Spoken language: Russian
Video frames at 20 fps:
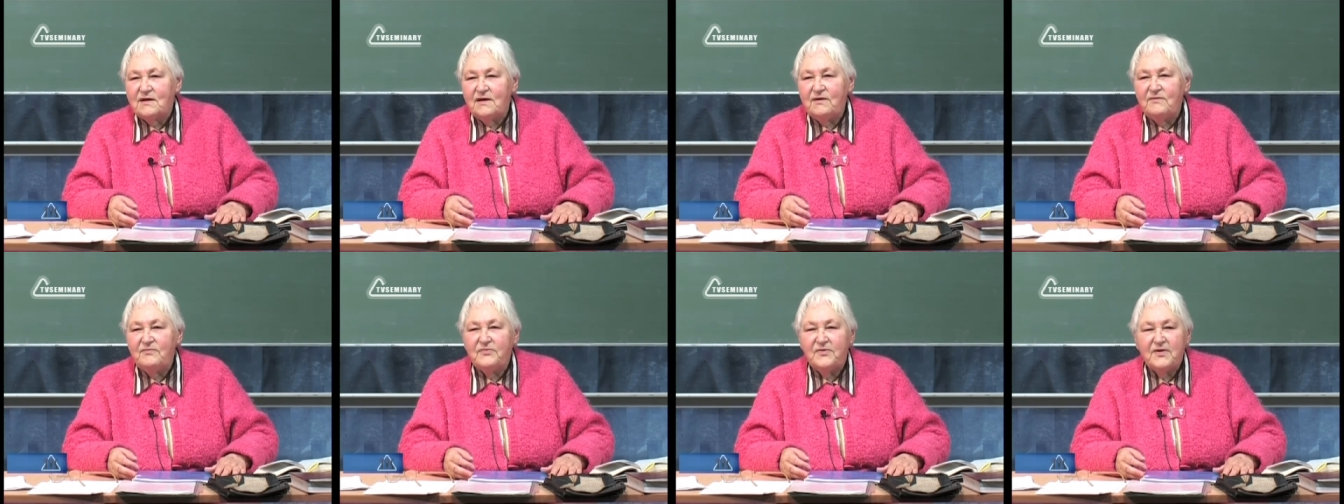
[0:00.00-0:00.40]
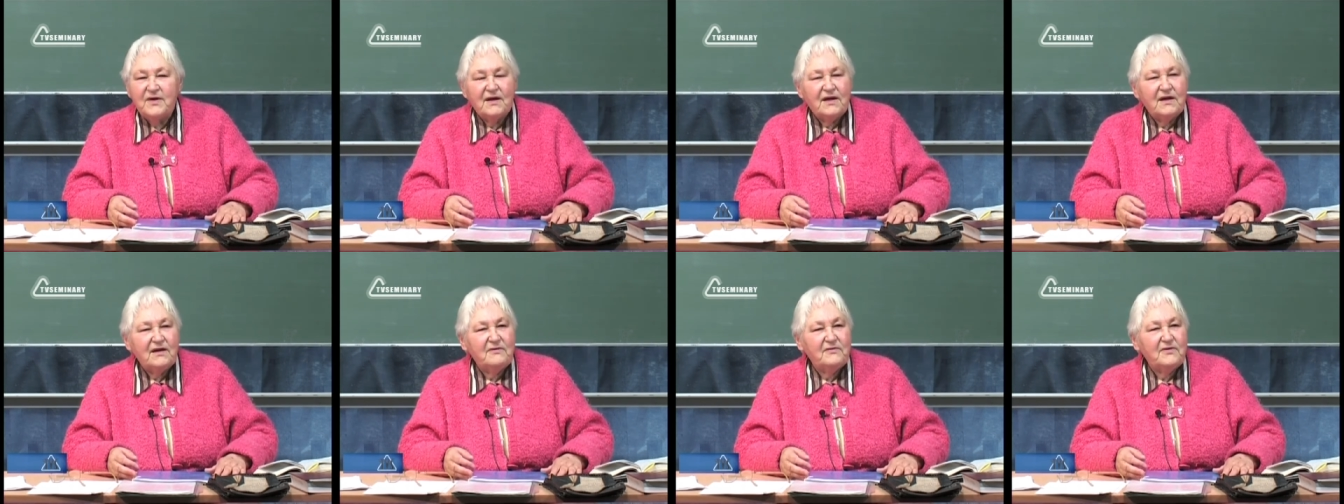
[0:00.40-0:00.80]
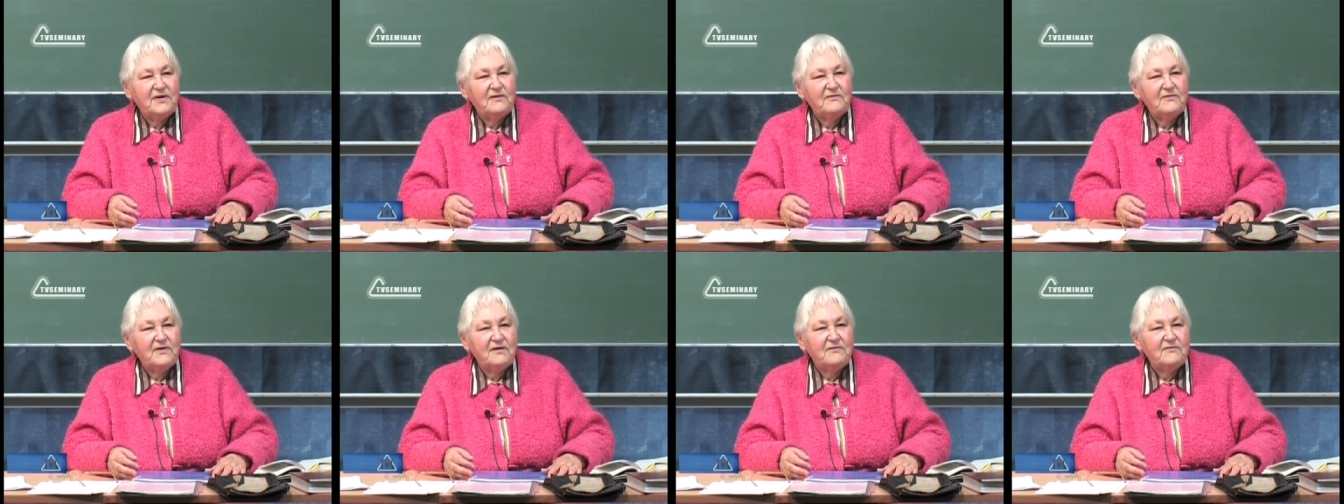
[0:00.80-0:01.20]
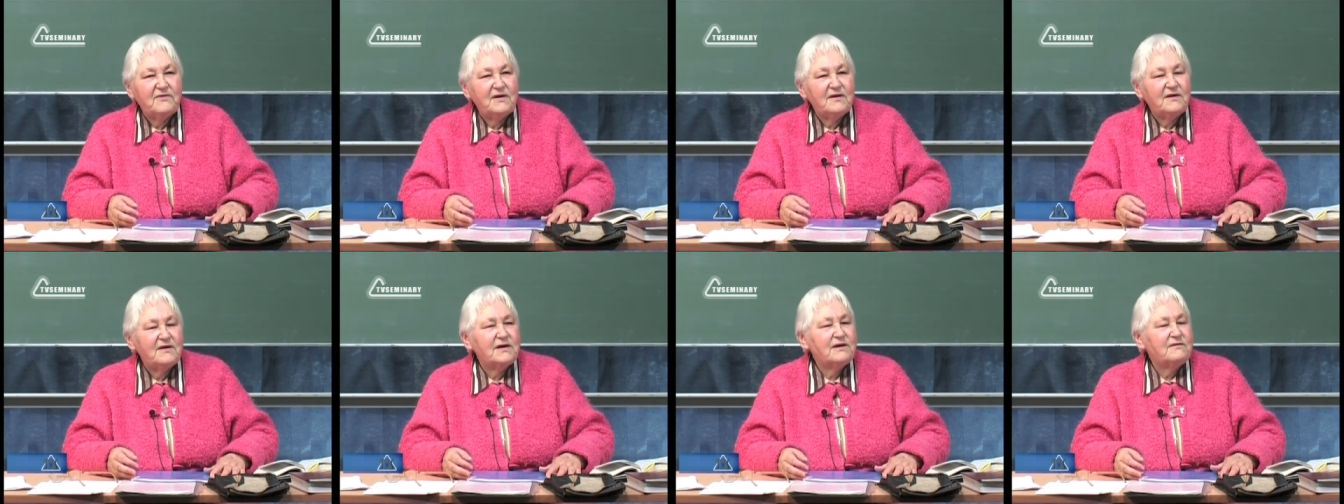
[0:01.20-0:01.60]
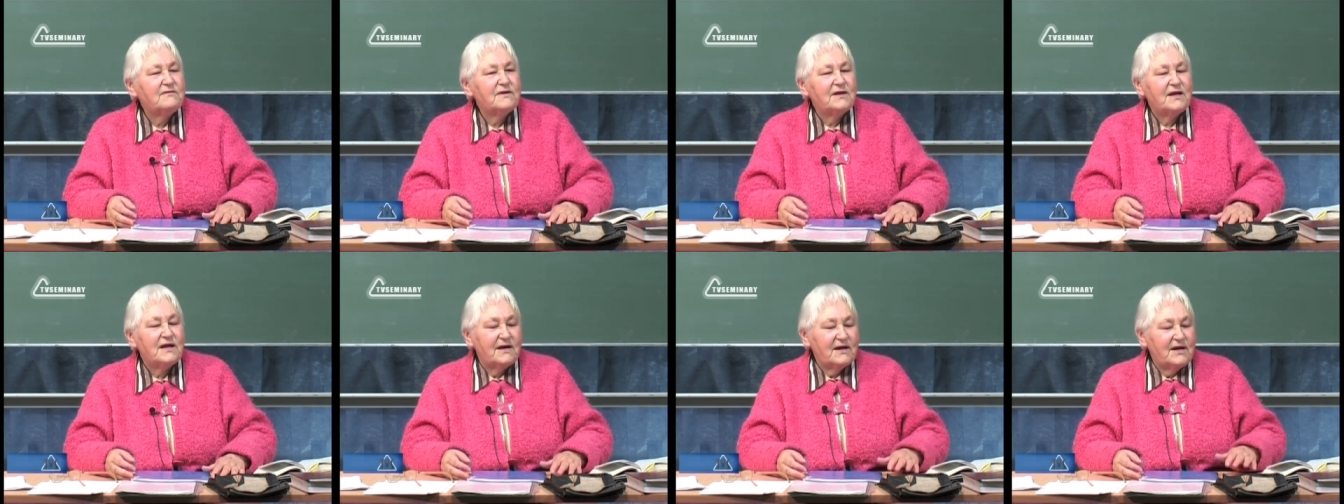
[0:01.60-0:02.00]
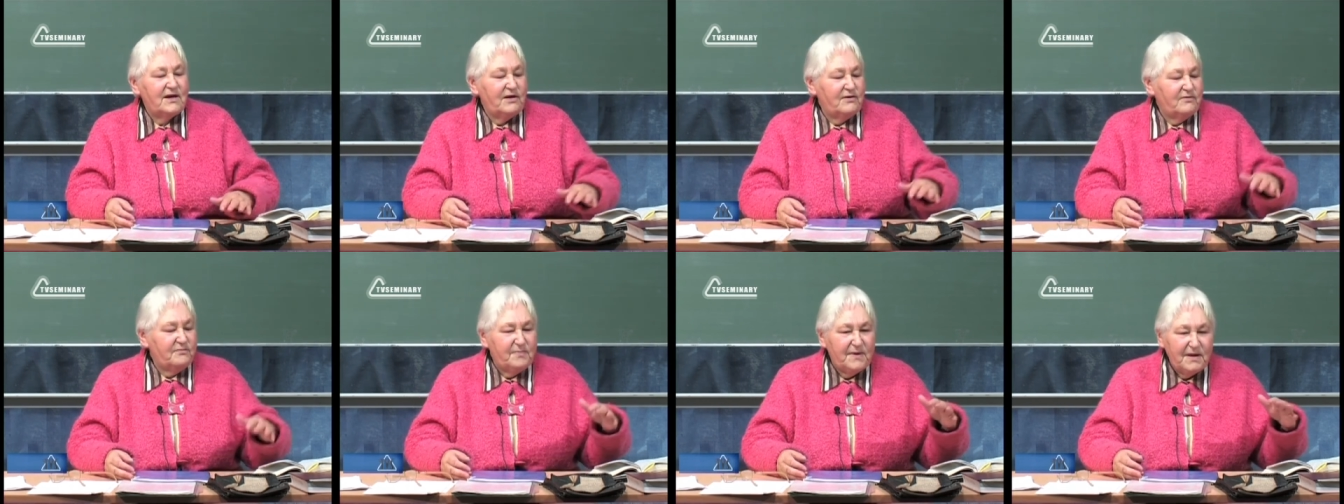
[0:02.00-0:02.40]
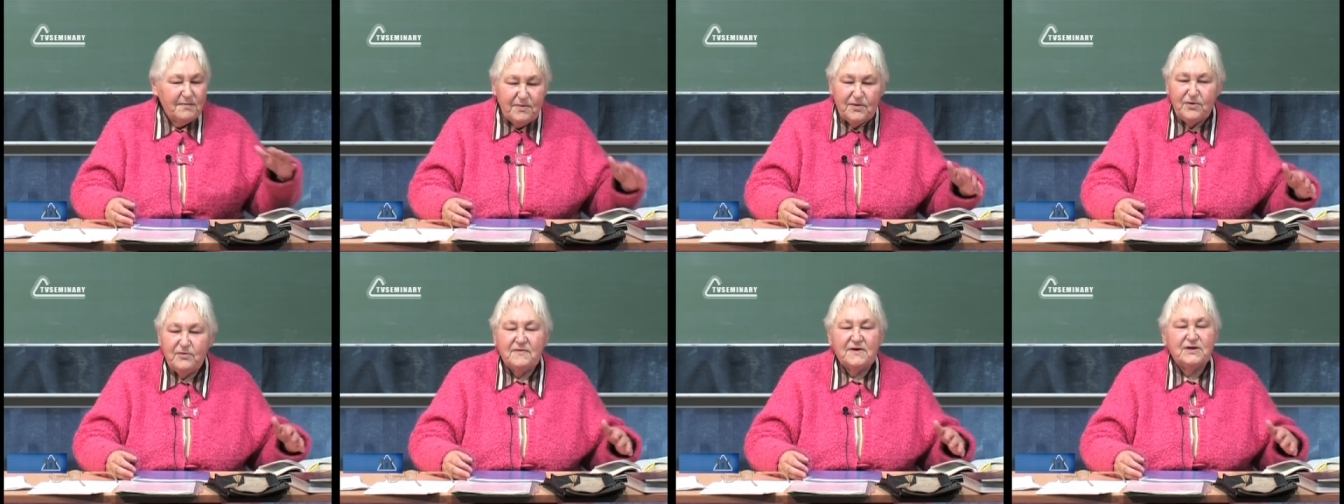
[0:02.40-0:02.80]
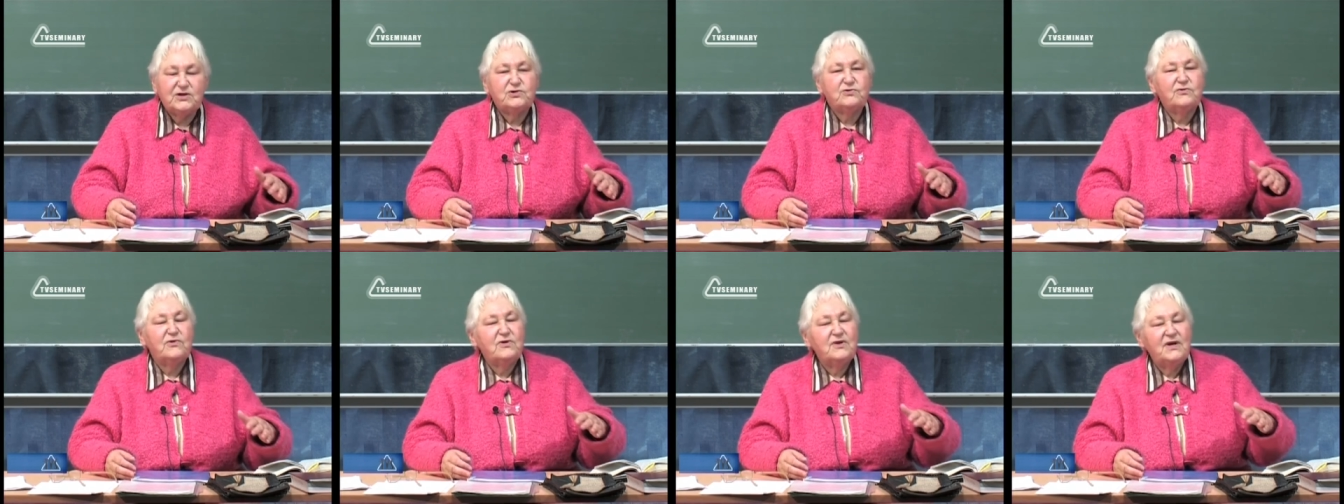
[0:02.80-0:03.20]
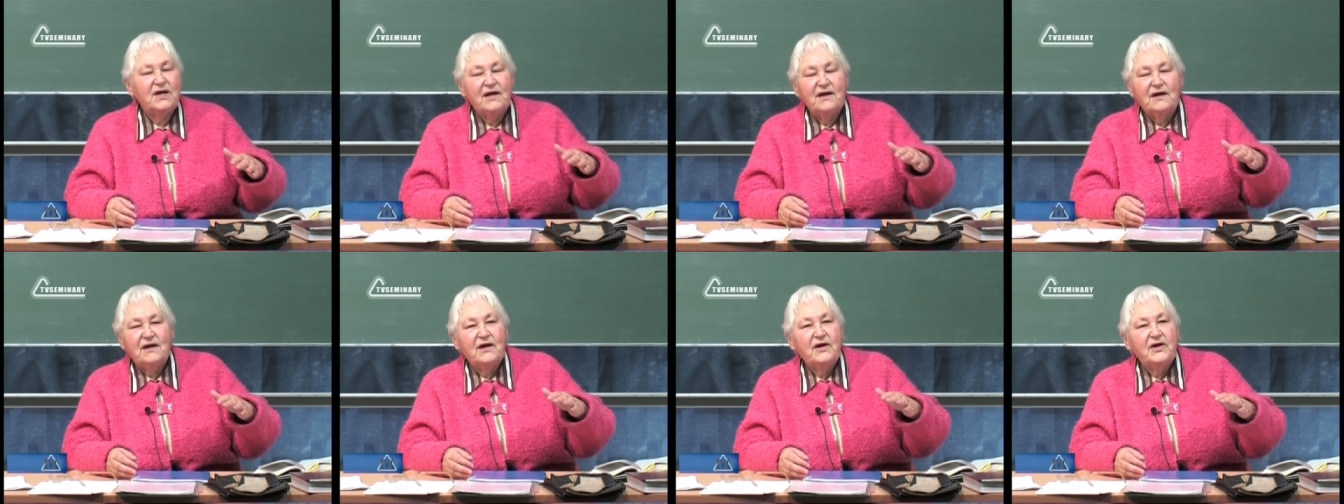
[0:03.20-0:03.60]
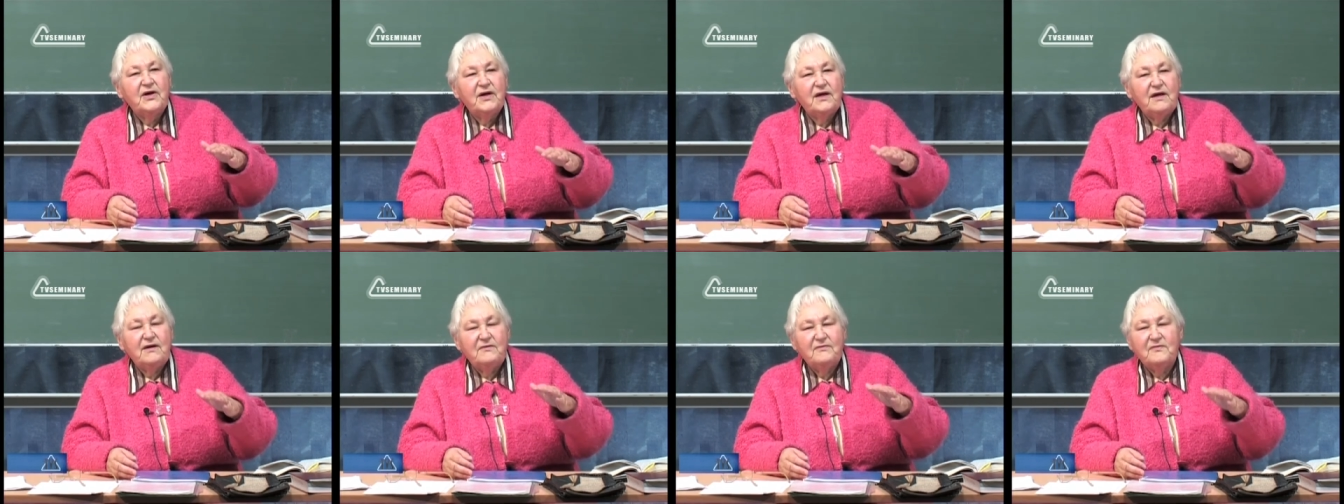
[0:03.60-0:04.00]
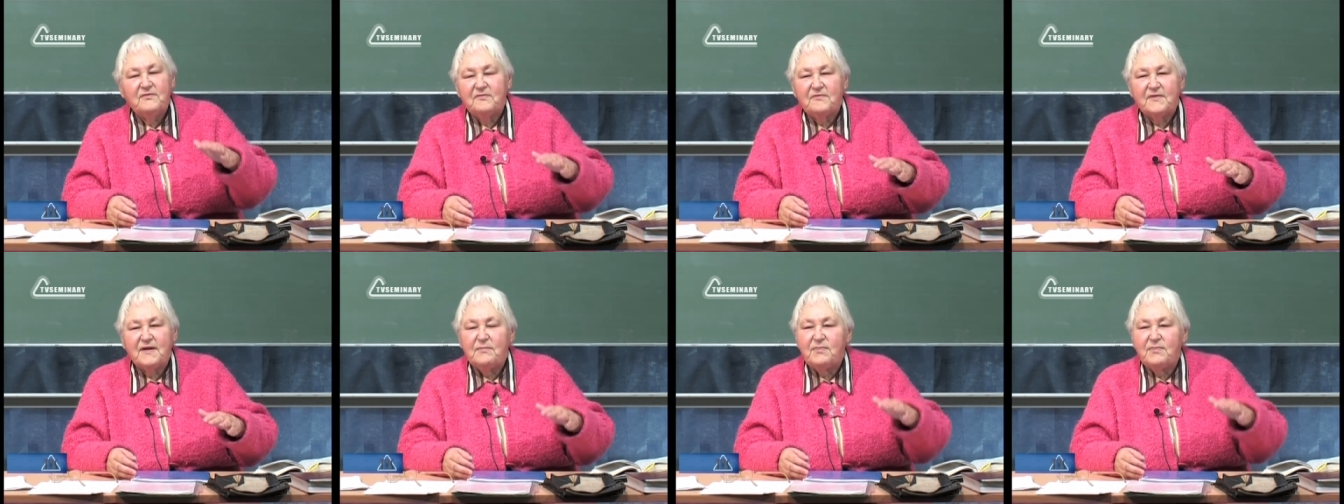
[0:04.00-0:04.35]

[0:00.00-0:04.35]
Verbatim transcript: и, и, и, и, э, и в Библию вошел, и в